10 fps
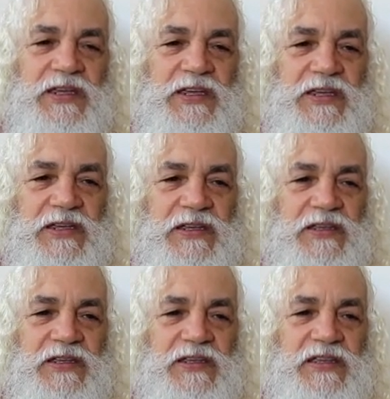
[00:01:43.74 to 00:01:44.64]
et
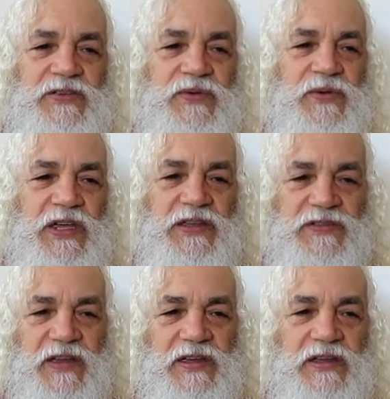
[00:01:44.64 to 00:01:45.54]
qui te
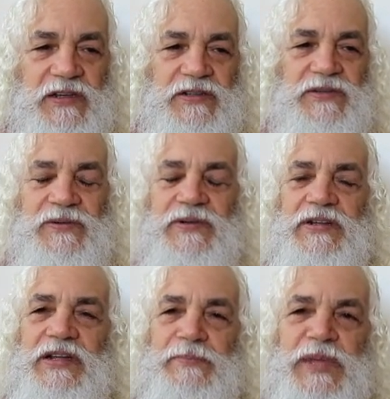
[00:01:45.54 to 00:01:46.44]
réitèrent
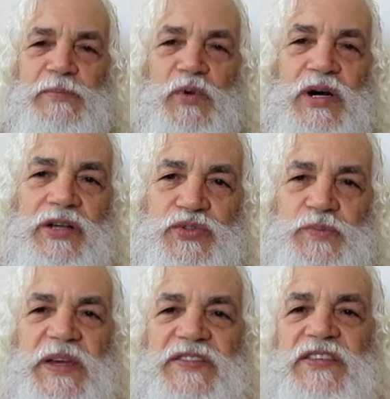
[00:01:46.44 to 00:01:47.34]
la mémoire
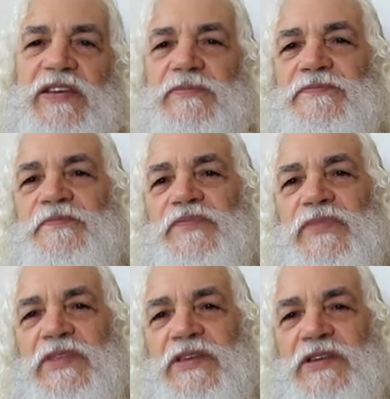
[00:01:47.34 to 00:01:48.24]
du passé.
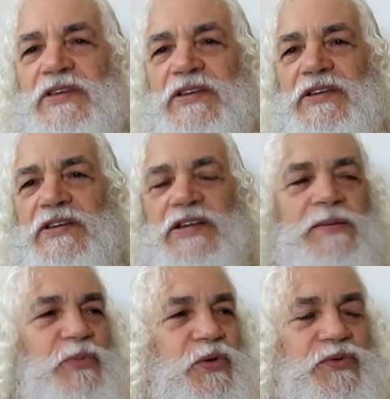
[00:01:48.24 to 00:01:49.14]

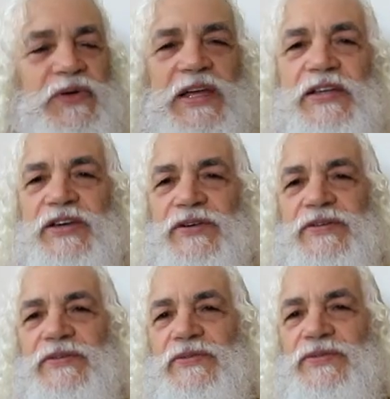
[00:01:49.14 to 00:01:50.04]
La mort de
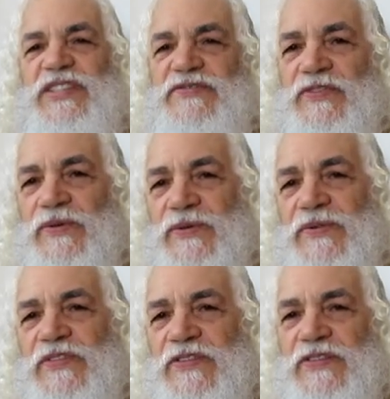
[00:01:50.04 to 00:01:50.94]
quelqu'un, le
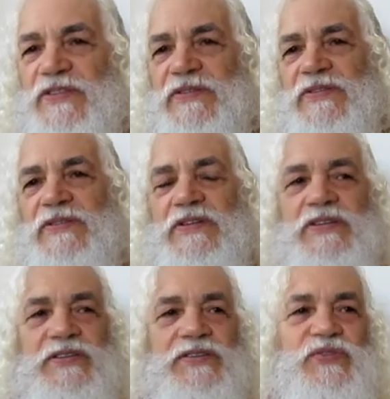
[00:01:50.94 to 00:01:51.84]
divorce,
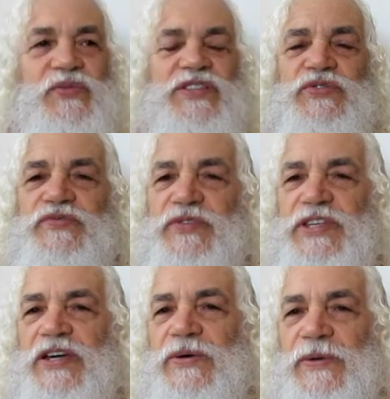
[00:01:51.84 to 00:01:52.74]
tous les
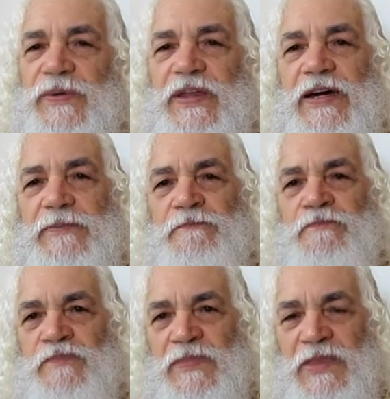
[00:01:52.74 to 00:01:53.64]
souvenirs que l'on a,
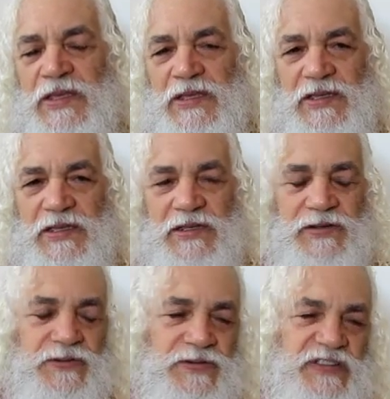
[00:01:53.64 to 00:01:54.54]

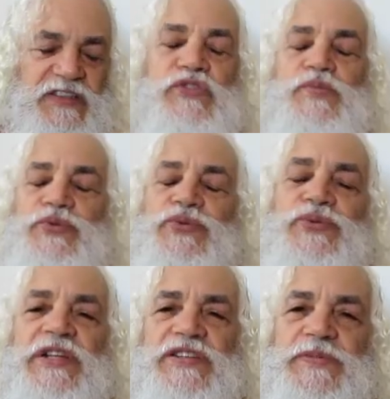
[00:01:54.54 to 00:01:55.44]
ça
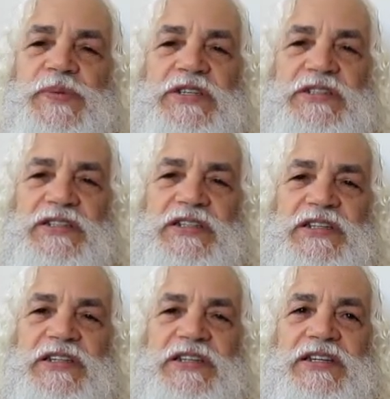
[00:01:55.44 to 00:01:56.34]
subjugue l'esprit
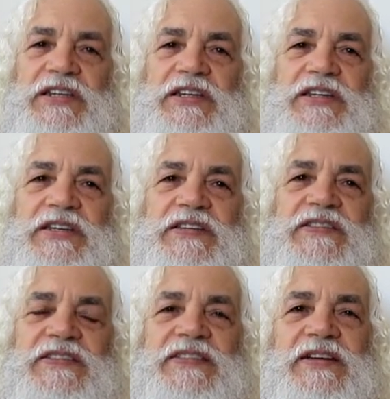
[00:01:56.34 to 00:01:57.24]
et
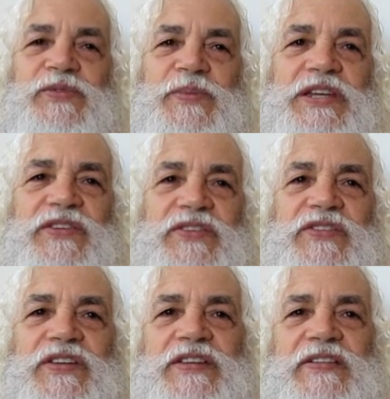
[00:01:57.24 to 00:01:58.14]
ça le met
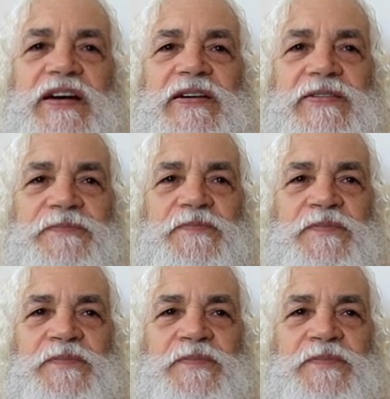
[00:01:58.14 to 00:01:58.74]
dans un état